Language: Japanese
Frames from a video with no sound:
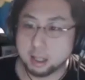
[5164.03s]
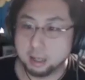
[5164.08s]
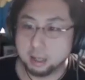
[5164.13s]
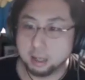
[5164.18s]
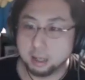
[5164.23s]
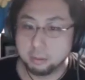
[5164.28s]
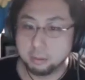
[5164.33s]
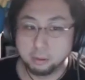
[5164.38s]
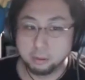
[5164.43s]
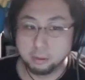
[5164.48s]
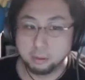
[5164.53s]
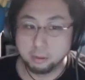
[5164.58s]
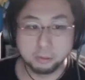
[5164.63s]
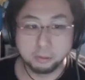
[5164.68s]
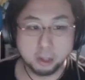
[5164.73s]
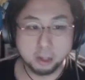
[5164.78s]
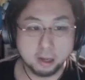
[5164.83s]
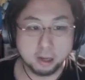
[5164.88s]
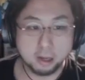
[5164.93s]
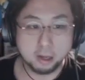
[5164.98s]
フォローもたく
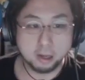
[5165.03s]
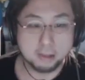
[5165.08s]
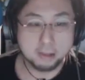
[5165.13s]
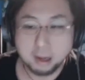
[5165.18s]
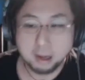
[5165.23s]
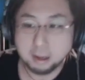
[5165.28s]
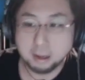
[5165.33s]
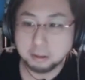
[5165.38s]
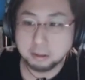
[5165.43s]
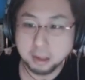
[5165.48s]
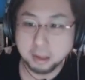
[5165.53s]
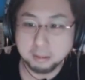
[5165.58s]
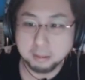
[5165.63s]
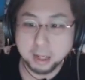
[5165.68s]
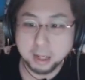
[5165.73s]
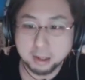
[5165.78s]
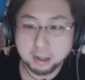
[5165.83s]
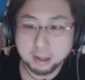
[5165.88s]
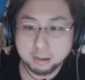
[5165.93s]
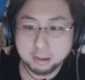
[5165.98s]
さんありがとうございま
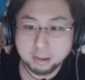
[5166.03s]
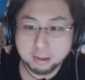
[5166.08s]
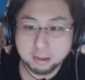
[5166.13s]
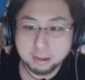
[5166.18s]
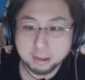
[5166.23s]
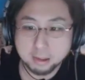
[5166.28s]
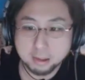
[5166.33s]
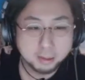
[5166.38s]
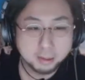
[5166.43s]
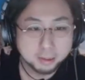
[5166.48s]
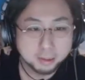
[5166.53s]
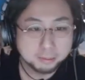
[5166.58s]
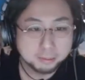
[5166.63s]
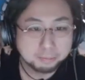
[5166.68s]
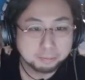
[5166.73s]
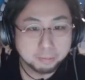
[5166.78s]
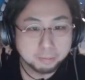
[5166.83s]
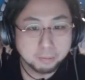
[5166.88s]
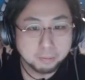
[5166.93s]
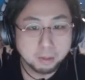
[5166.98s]
す。
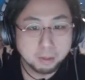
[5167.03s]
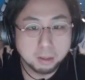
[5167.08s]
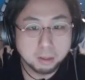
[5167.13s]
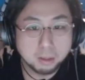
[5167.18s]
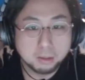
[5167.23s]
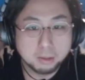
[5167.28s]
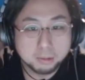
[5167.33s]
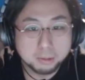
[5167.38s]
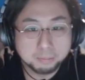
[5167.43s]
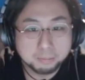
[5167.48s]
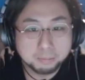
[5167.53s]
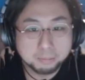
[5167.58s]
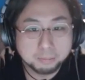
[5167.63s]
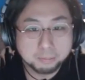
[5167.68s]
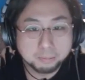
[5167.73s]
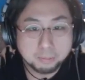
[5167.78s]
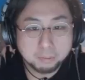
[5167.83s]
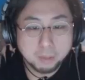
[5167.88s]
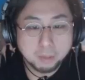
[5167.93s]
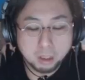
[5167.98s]

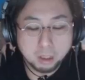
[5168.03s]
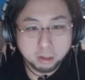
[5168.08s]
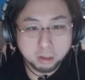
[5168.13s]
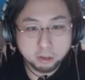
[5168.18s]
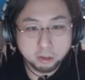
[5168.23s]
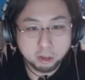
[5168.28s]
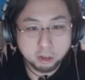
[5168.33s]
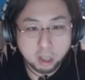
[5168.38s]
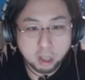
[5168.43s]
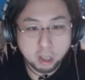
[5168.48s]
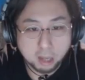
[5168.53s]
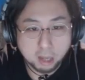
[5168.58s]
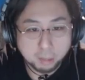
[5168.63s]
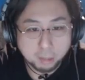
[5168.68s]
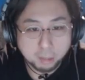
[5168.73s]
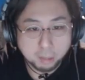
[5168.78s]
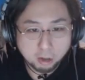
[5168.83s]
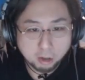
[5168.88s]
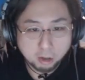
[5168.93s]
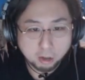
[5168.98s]
ちょっと山
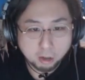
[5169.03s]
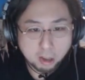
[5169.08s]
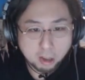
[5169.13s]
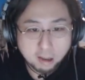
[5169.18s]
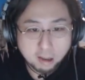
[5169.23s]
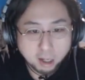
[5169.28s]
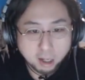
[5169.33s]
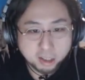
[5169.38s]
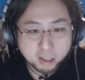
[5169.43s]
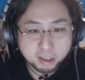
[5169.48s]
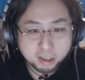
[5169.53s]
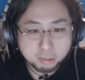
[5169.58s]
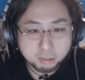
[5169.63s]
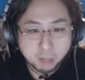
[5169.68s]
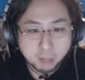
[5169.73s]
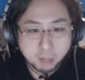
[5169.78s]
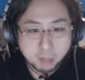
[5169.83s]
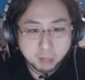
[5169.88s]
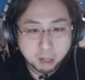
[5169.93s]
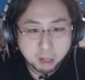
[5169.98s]
手線配信
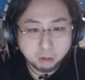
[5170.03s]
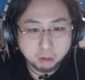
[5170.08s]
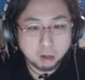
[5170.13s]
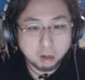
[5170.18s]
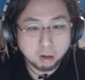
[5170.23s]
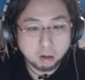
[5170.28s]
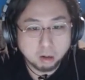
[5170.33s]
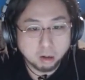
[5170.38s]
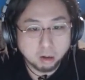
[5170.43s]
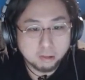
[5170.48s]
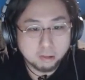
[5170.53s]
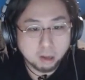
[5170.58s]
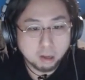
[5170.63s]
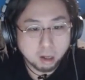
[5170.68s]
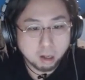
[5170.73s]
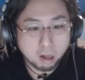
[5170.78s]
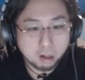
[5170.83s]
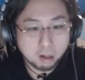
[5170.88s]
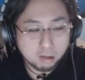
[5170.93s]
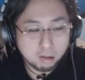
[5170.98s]
迷ってるからさ、
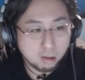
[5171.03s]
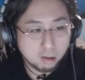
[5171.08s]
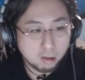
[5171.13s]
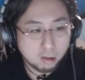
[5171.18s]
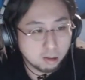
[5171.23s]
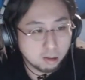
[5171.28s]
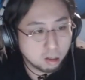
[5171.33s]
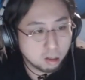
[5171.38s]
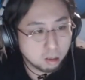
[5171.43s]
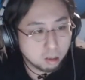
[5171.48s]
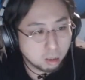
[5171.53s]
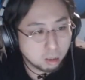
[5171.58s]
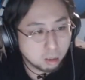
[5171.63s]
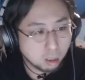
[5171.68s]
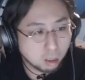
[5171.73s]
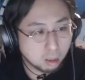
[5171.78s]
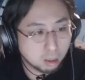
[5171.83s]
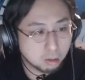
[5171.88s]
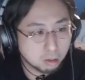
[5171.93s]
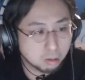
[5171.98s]
リスナーさん、あ
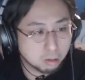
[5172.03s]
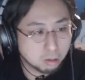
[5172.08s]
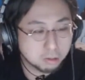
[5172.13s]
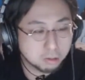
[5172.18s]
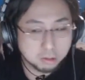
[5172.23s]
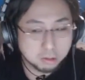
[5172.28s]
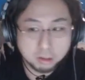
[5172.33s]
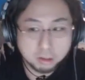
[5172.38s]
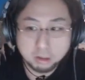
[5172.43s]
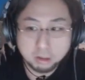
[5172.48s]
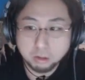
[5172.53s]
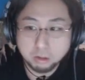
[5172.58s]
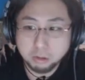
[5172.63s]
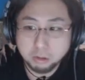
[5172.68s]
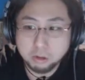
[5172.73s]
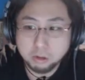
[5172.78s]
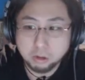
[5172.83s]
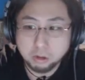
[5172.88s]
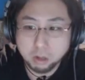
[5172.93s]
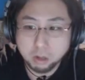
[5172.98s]
の、どうす
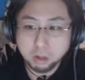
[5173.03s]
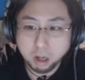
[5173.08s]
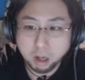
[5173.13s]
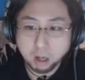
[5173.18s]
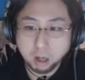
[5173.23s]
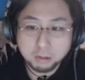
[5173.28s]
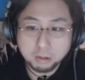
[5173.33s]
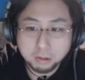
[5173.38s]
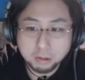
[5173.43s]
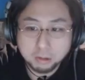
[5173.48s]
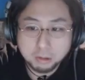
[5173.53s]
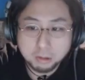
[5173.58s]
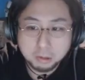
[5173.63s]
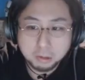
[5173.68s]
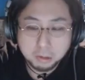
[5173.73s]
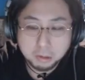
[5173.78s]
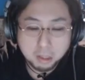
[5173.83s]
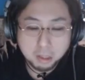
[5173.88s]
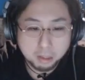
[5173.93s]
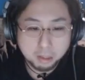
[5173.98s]
る？やる？
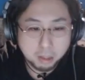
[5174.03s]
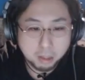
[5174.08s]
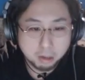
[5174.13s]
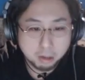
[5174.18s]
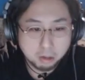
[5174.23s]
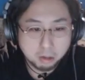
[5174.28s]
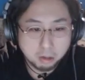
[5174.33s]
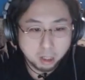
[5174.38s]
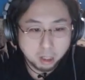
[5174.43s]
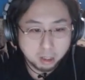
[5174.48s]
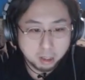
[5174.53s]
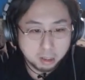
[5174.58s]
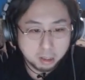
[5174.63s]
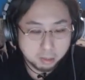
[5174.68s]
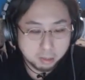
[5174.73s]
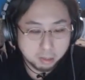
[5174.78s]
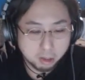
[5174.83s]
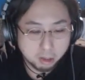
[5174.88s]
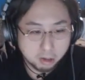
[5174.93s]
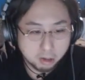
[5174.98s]
山手、山
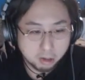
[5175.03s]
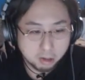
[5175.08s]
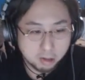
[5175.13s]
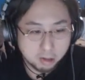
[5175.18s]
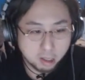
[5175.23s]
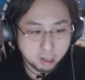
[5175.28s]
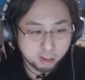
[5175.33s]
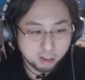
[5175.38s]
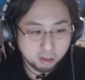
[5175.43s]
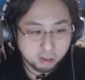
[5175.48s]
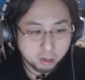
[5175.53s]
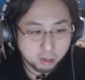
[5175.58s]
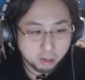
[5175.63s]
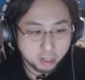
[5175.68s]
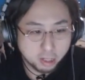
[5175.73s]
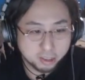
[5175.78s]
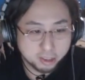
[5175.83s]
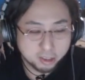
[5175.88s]
手線一周配信。